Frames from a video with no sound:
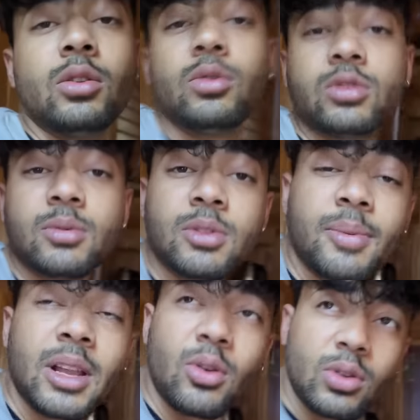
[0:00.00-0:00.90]
तो सबसे
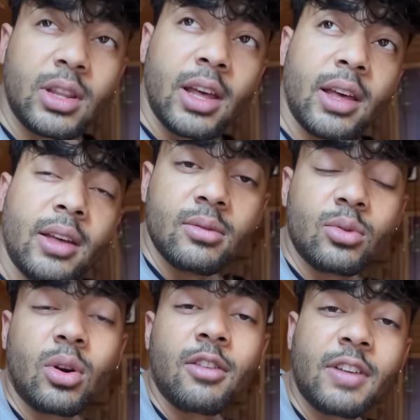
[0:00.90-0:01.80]
पहले उठते हैं
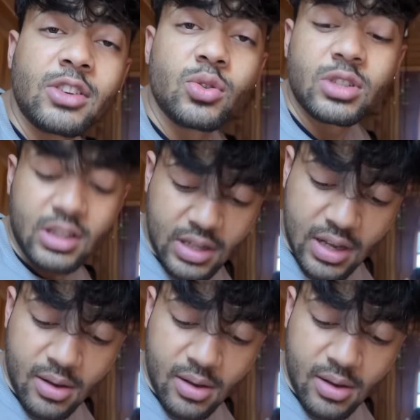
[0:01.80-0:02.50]
थोड़ा फ्रेश हो जाते